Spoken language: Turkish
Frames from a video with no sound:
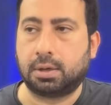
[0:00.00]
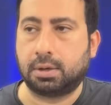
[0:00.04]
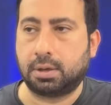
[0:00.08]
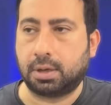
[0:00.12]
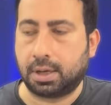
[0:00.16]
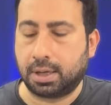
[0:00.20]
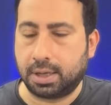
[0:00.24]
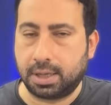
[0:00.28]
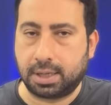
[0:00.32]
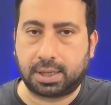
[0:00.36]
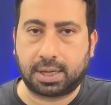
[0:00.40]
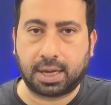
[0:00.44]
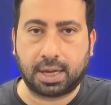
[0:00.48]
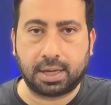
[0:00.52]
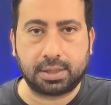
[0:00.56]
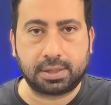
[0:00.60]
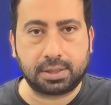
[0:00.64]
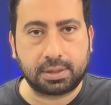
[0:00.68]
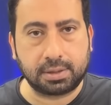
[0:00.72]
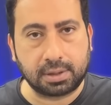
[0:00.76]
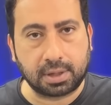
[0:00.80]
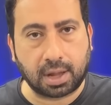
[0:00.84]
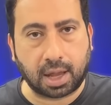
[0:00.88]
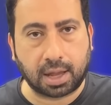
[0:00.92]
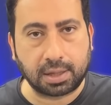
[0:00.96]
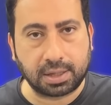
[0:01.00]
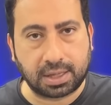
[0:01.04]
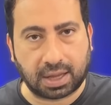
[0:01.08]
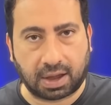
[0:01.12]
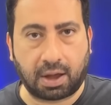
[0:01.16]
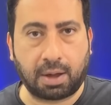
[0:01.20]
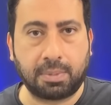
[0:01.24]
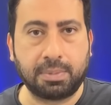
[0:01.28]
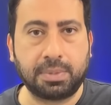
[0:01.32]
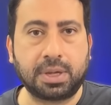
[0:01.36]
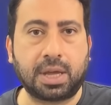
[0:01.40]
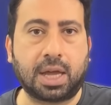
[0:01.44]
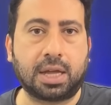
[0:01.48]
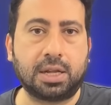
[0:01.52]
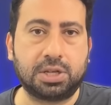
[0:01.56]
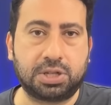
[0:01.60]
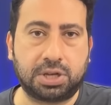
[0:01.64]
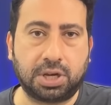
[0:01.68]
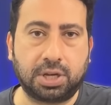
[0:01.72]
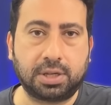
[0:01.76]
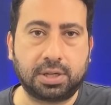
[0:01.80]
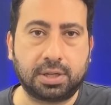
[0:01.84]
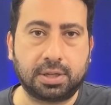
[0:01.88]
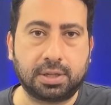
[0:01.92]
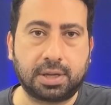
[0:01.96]
E, ilk kez devamı
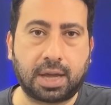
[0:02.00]
gelecek